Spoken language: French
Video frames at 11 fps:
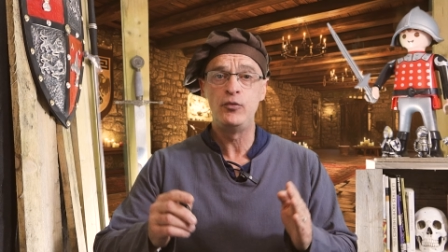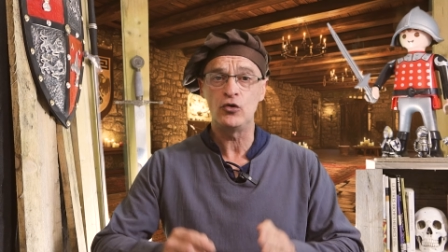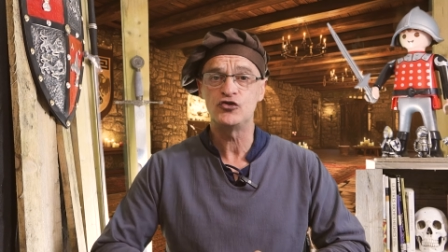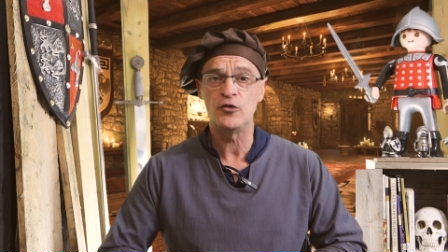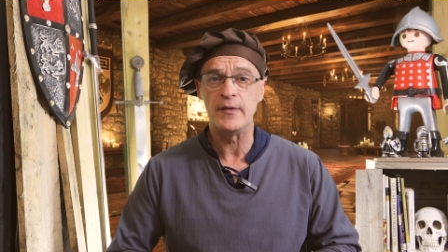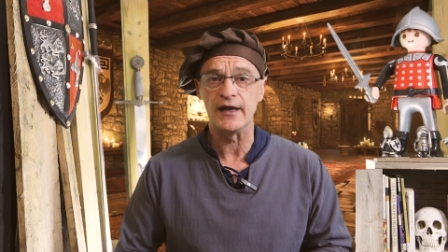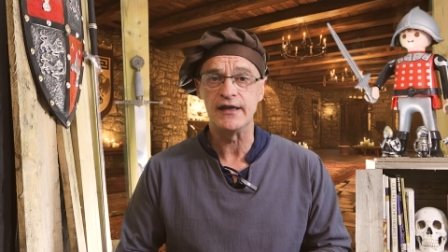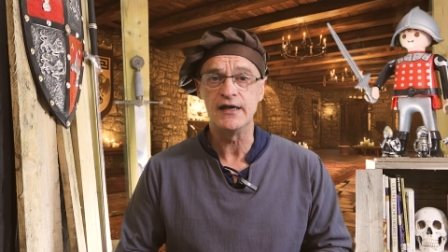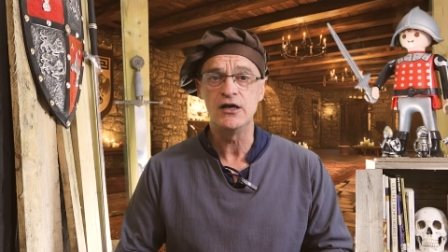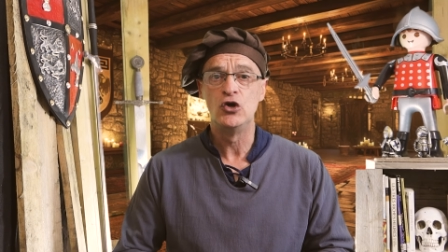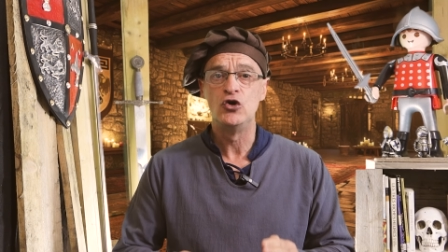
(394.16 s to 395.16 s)
pour se
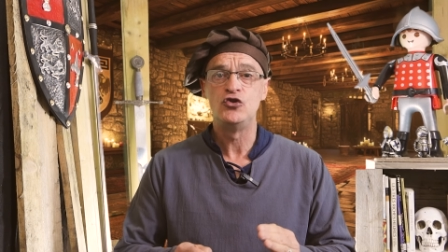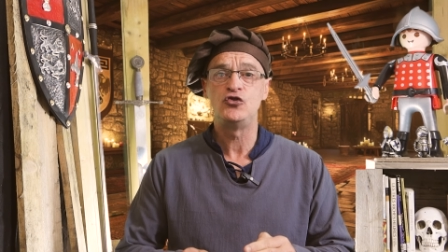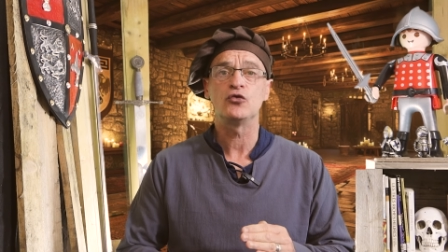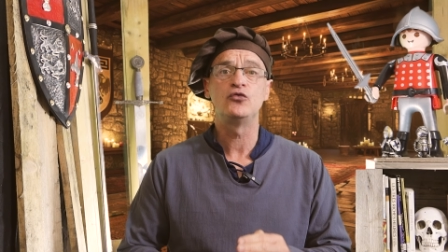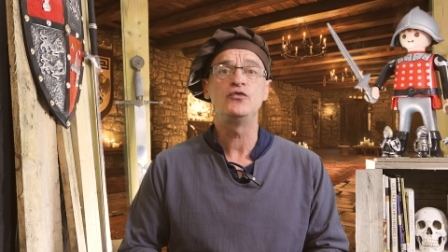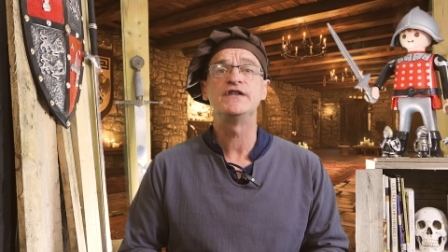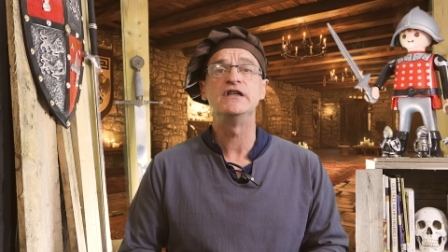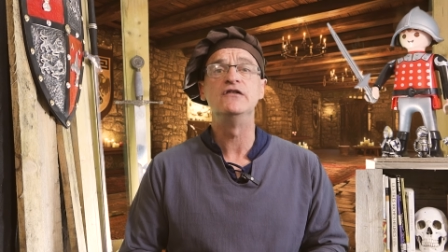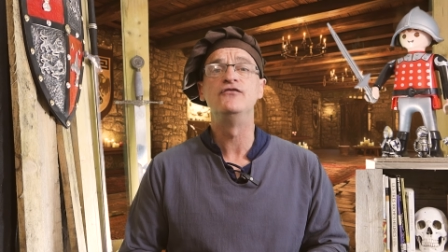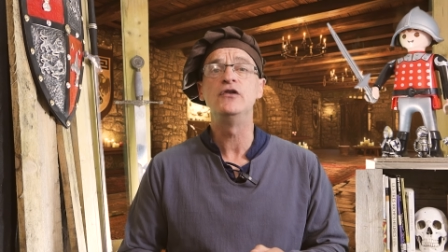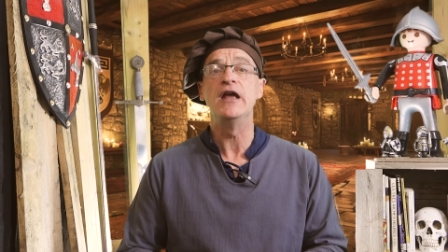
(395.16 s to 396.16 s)
marier, surtout
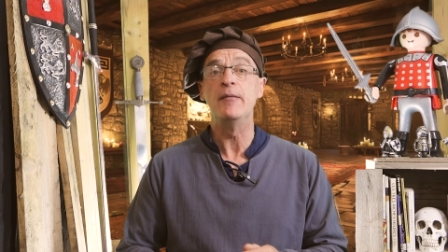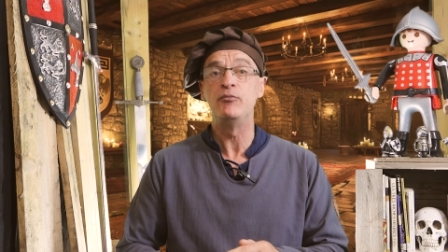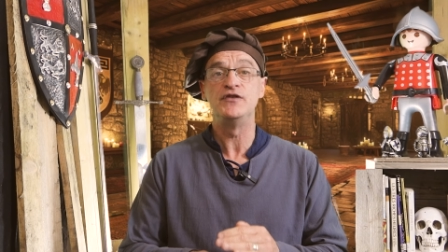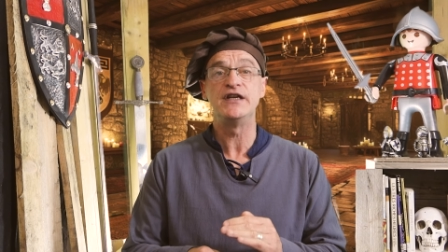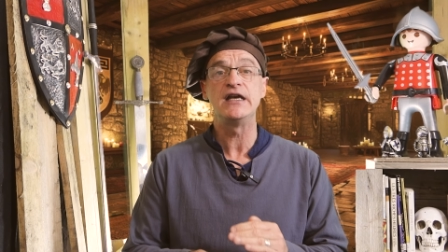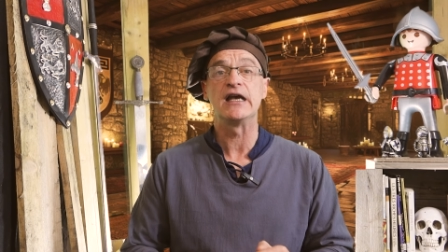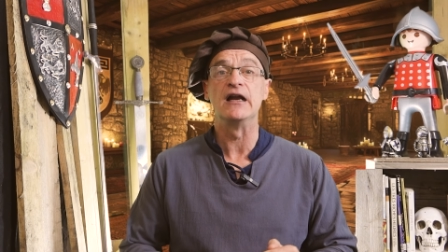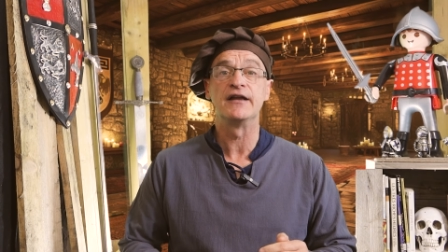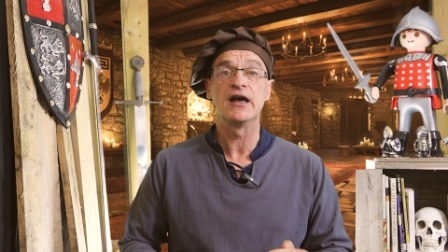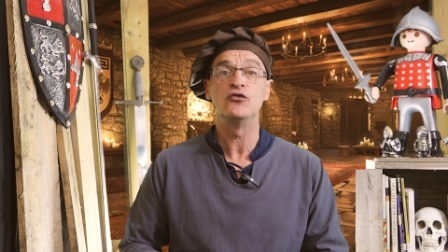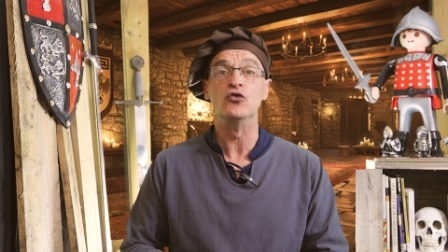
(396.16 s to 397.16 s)
s'il voulait épouser
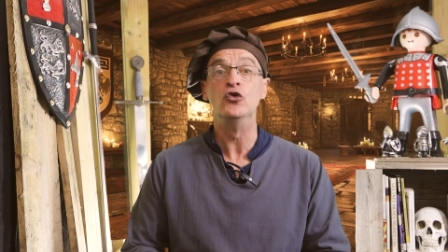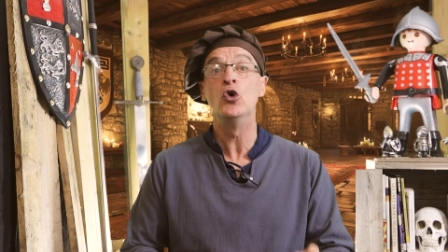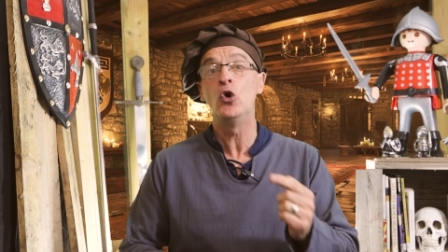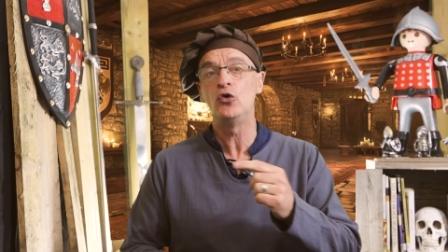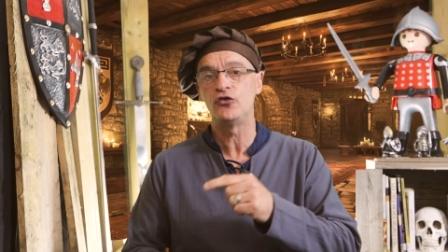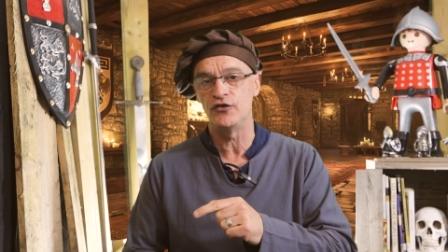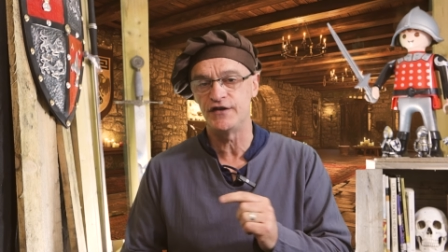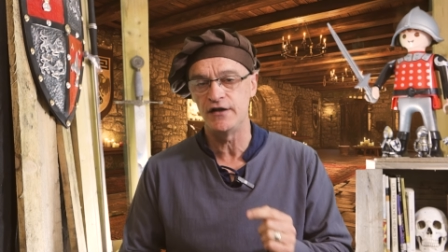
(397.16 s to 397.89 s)
quelqu'un d'une autre